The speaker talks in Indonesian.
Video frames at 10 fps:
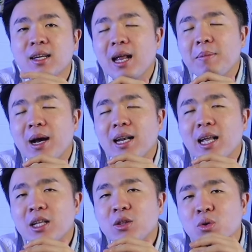Nah maka
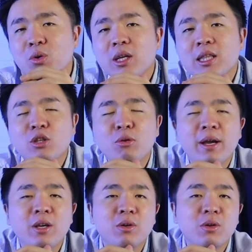dari itu kita
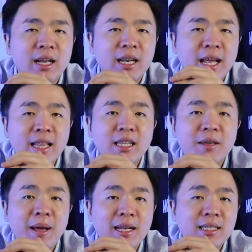coba yuk ngelihat
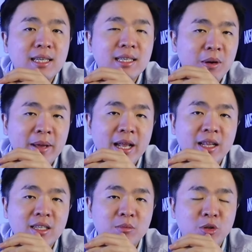gimana sih perbedaan
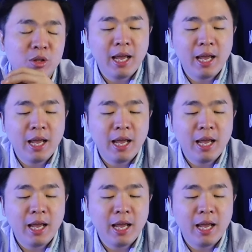tersebut.